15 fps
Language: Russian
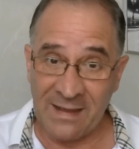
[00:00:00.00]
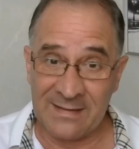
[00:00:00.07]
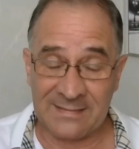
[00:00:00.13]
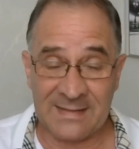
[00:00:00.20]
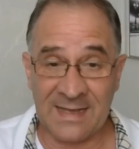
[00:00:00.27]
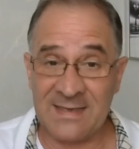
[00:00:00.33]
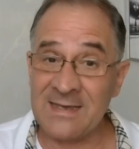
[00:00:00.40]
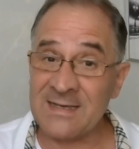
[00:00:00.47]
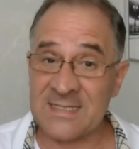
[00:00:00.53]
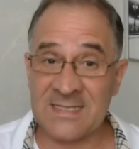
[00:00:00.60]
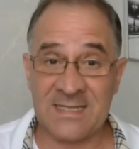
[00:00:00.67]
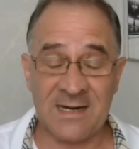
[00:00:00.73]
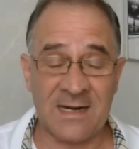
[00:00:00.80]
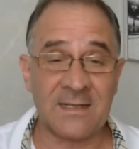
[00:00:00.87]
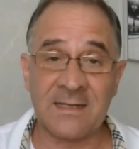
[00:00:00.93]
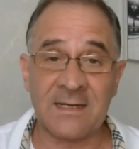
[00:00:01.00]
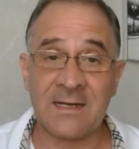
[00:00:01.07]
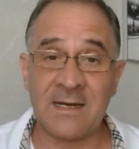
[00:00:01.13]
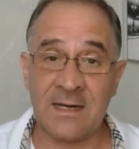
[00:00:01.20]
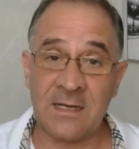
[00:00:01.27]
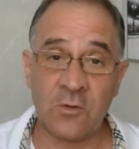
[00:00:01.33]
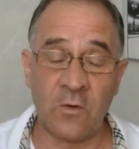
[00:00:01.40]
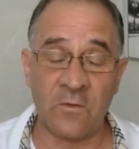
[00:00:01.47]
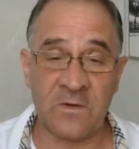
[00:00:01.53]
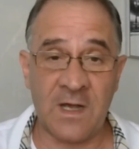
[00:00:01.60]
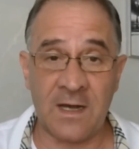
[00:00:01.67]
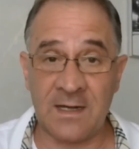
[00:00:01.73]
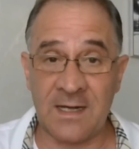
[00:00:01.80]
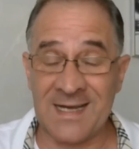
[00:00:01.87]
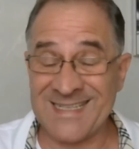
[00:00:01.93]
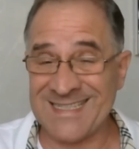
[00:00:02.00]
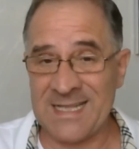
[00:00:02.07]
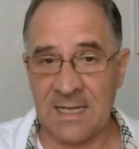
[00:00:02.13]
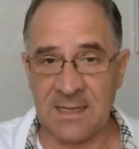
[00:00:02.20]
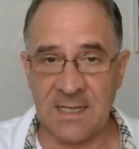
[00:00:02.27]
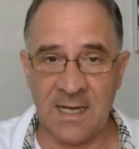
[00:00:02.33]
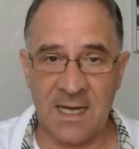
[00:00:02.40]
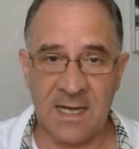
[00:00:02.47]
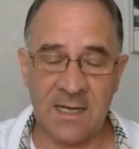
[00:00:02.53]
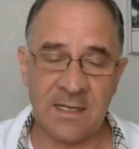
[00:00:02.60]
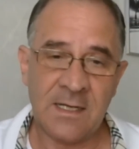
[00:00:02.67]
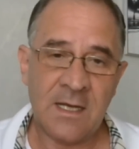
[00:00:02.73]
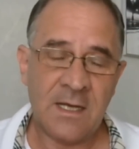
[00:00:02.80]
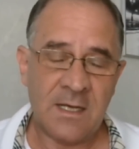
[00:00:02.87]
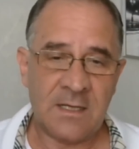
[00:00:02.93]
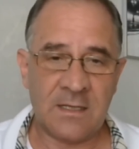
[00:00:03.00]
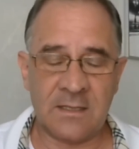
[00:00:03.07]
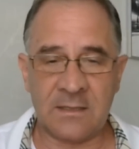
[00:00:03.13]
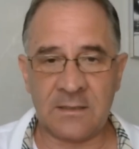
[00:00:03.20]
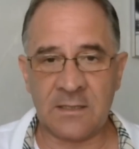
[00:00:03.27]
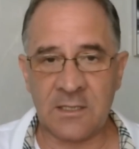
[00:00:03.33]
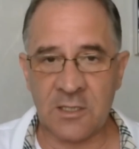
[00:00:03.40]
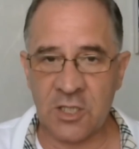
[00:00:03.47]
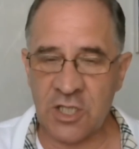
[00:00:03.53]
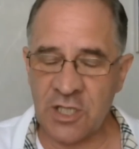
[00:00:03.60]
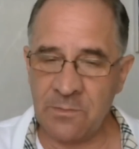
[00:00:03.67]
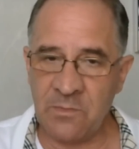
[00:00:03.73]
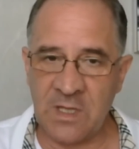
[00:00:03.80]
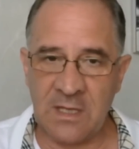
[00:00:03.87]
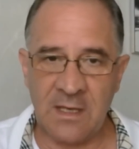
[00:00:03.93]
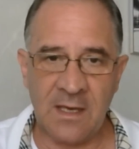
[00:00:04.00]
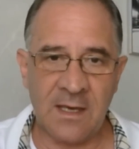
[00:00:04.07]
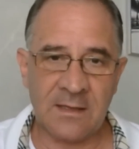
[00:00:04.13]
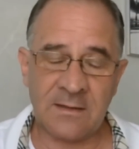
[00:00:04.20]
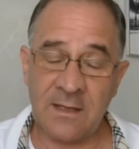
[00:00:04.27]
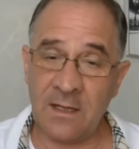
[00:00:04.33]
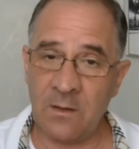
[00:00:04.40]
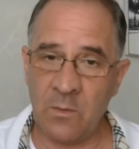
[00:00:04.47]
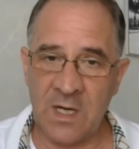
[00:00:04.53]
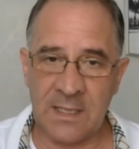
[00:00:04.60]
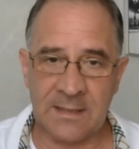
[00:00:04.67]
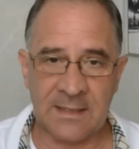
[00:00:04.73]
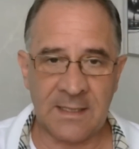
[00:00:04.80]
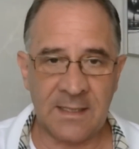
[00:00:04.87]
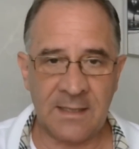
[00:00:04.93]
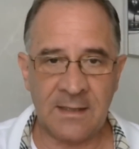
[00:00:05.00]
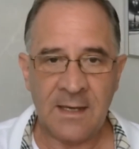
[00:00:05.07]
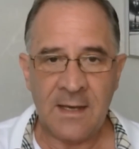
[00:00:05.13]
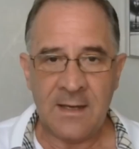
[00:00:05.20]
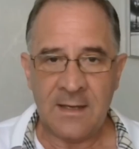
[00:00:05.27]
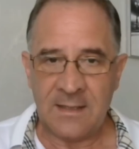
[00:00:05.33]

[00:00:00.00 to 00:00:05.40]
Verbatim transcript: таких странных городов, как Астана, э, Шимкент, Алматы.